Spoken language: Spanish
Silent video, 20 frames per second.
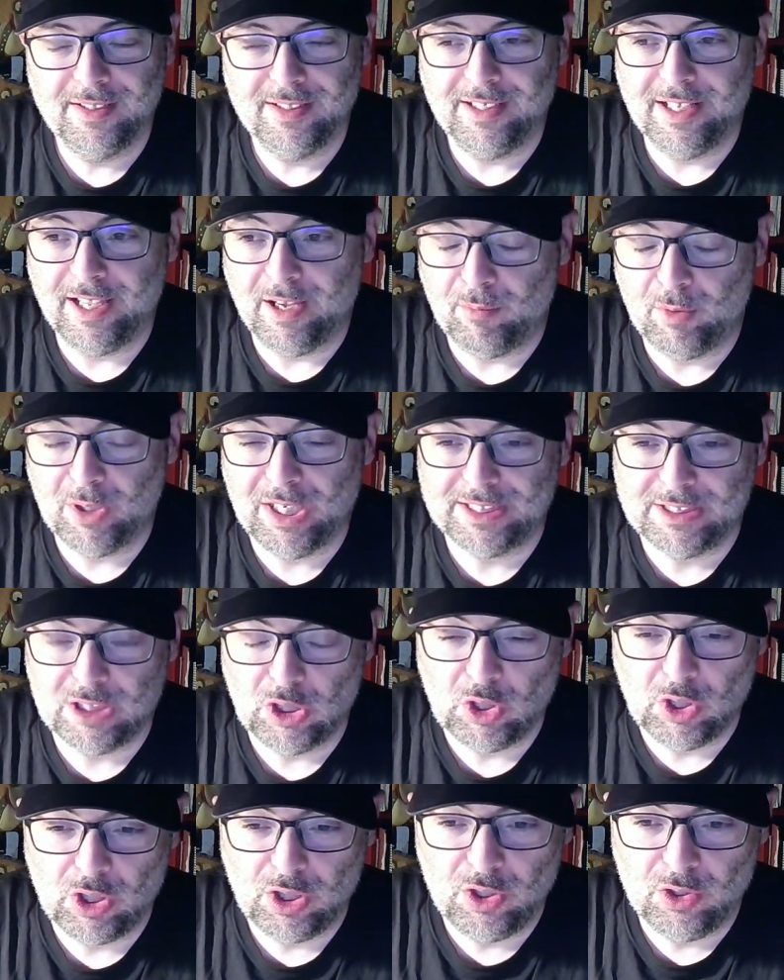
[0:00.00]
le llamó la
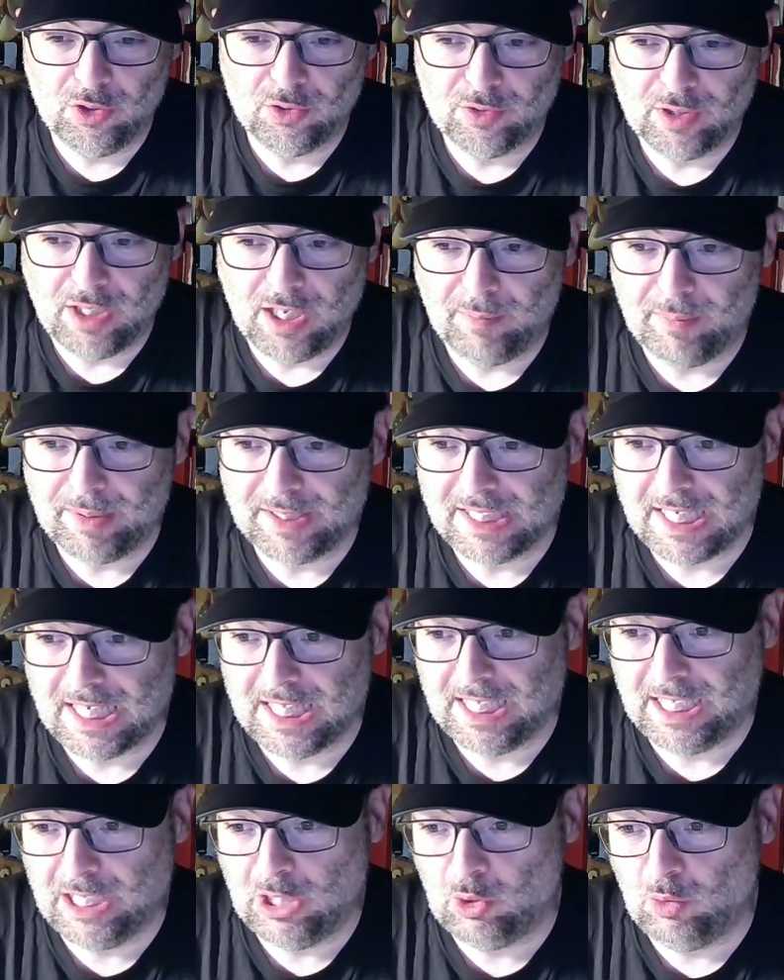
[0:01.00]
atención, a pesar
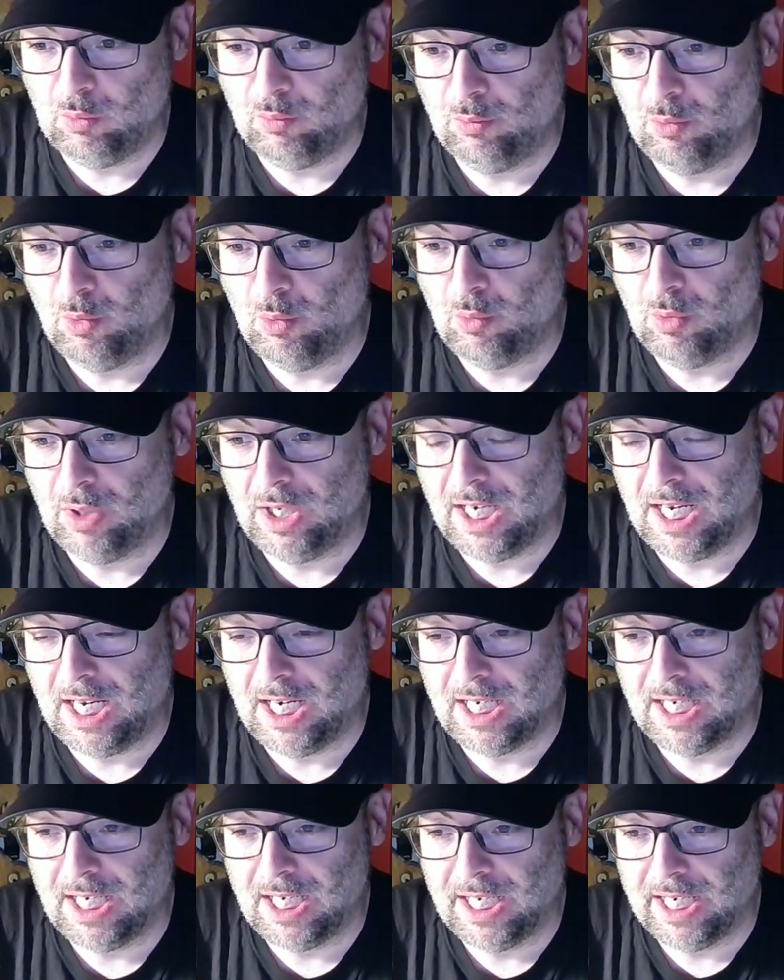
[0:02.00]
de que no fue un
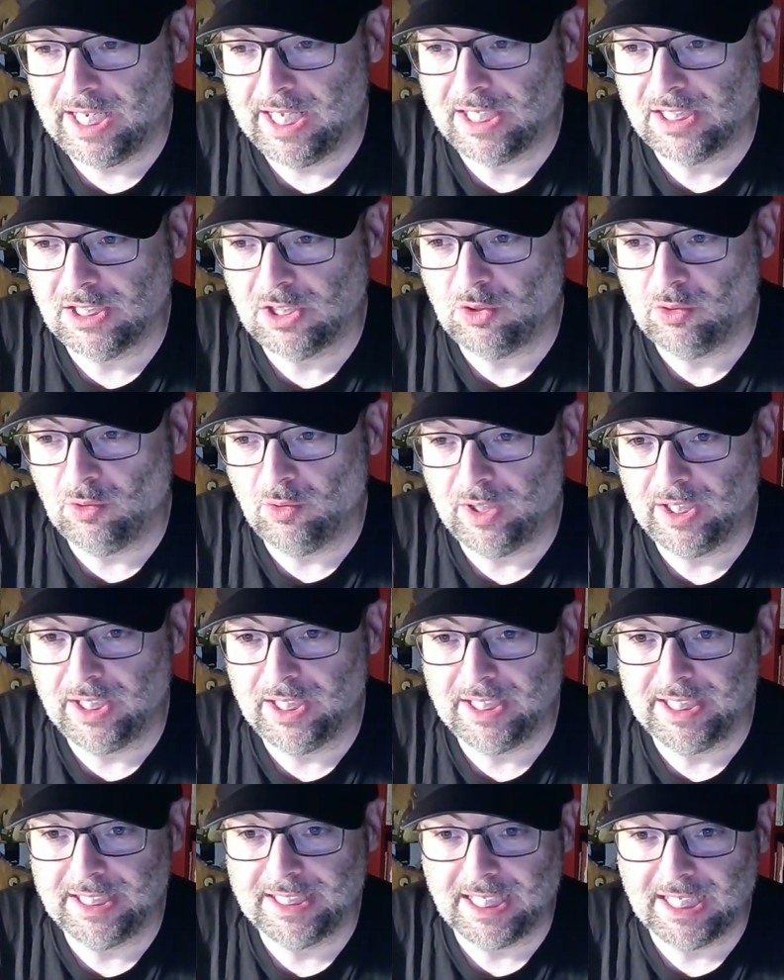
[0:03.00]
gran éxito
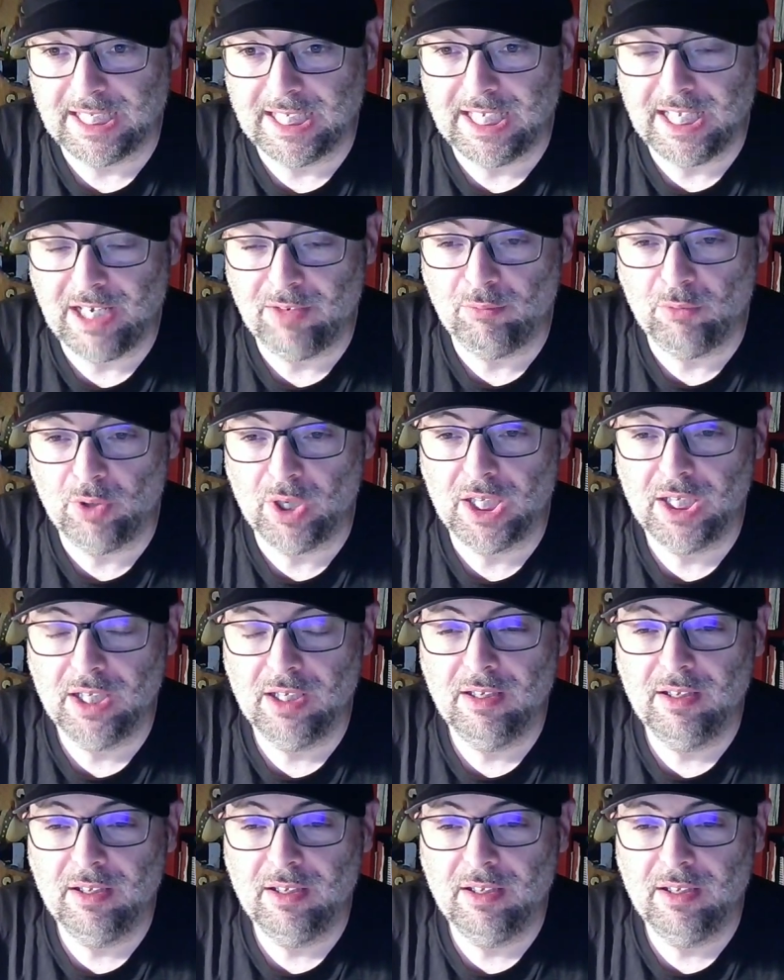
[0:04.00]
de, taquilla, fue